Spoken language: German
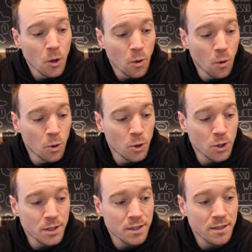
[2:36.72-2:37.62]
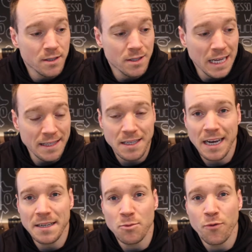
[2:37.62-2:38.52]
Und das Ganze
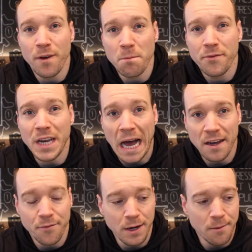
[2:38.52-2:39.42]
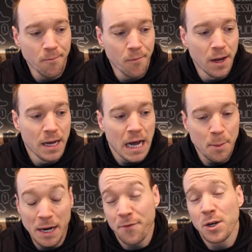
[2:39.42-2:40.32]
hat im November wieder angefangen. Am
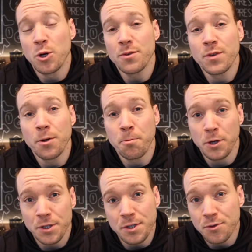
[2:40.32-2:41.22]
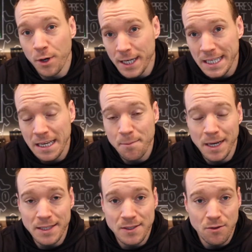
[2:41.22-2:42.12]
Anfang konnten wir noch Personal Training geben,
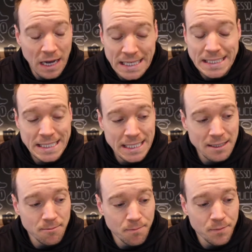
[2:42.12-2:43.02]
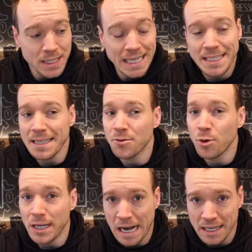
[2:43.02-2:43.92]
1 zu 1 drin. Jetzt
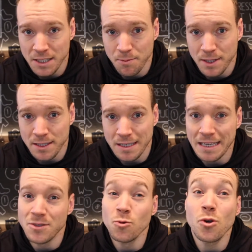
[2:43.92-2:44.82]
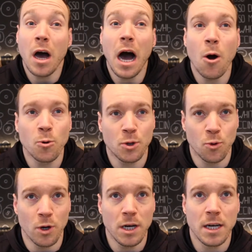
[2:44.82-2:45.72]
aktuell gar nicht mehr. Das heißt, nur noch
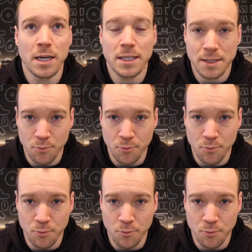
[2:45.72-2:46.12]
Outdoor ist